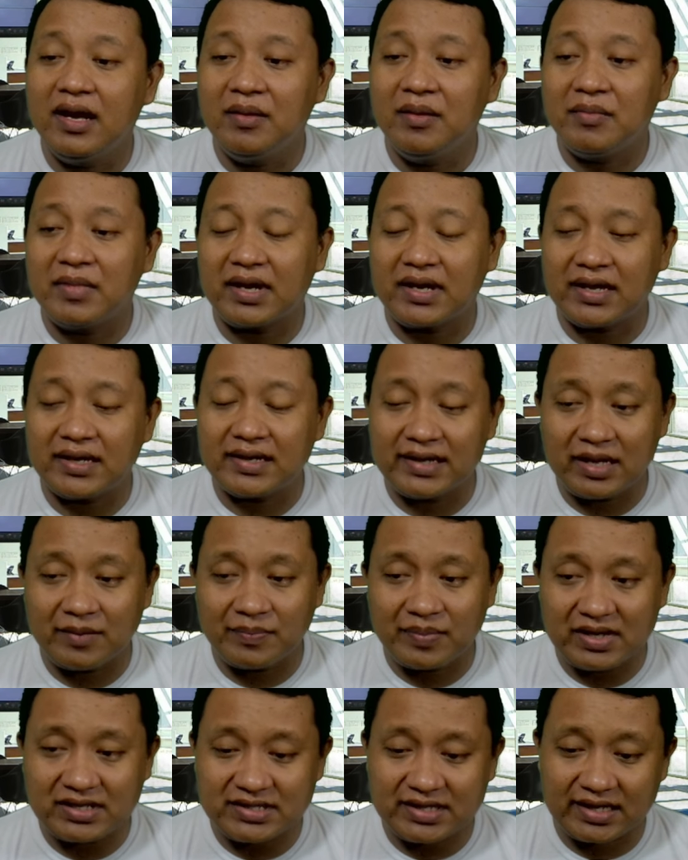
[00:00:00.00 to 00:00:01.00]
Maka
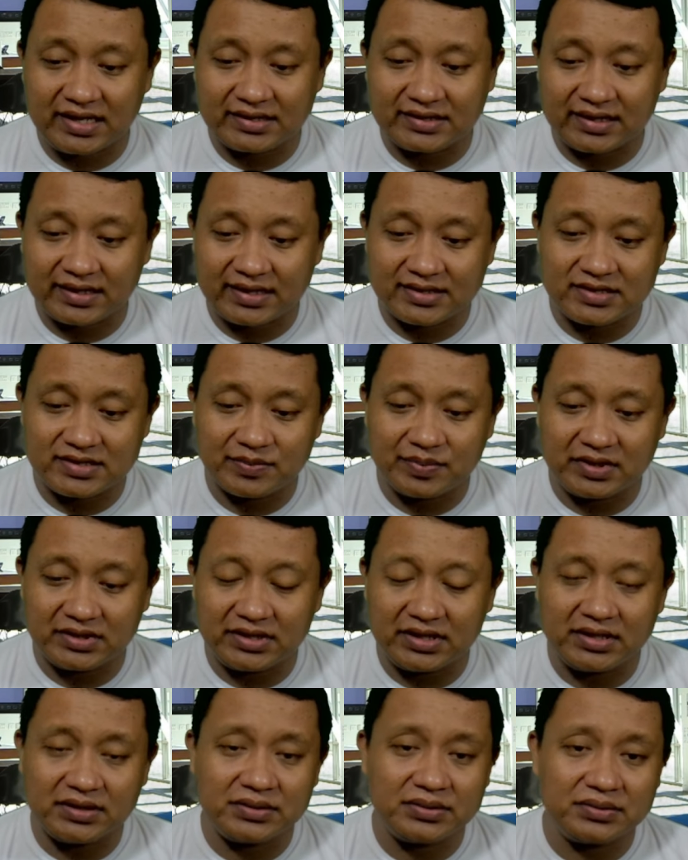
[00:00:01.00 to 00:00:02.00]
kenapa saya katakan
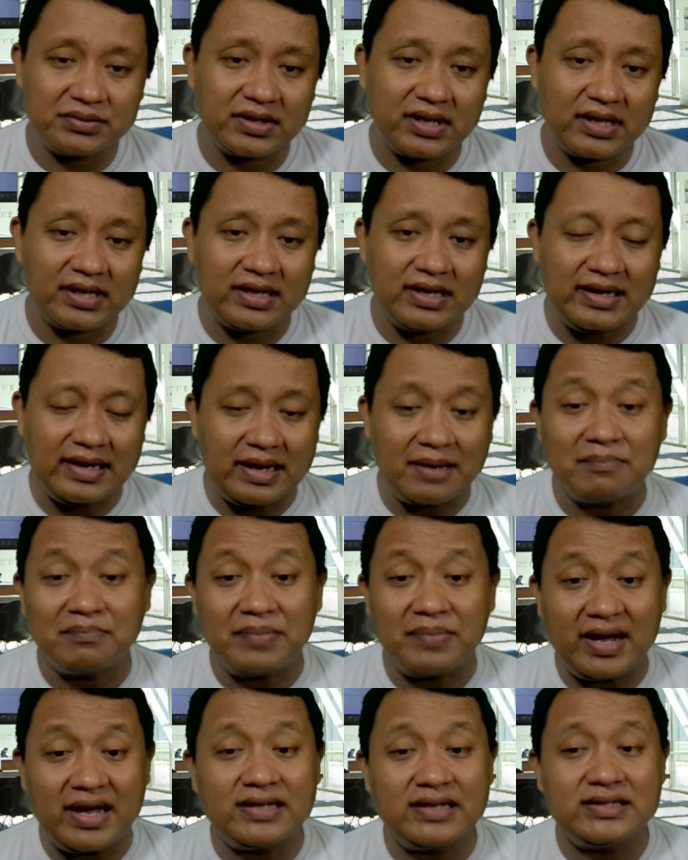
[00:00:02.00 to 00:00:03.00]
seperti itu? Karena
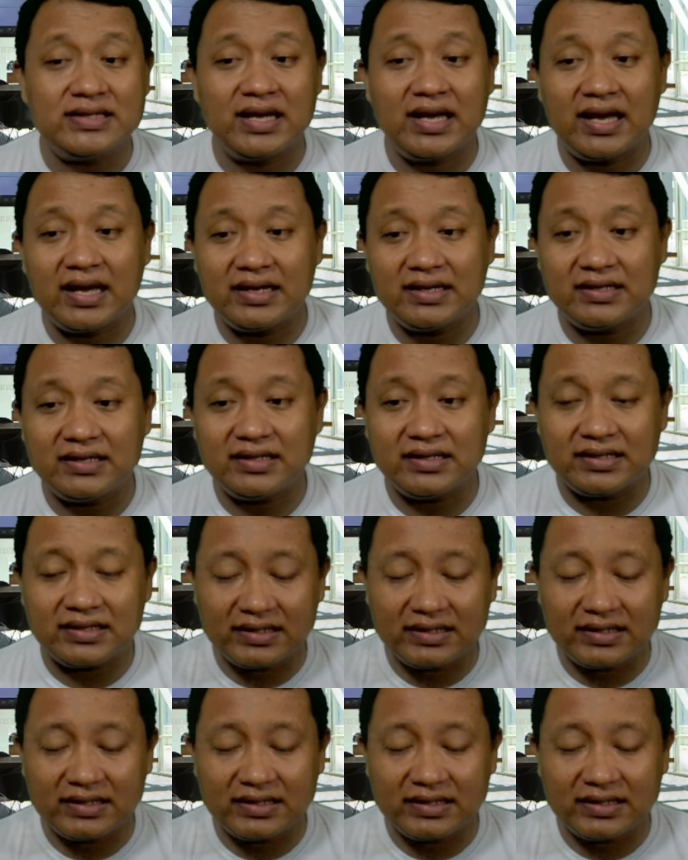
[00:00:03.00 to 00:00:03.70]
nampaknya hari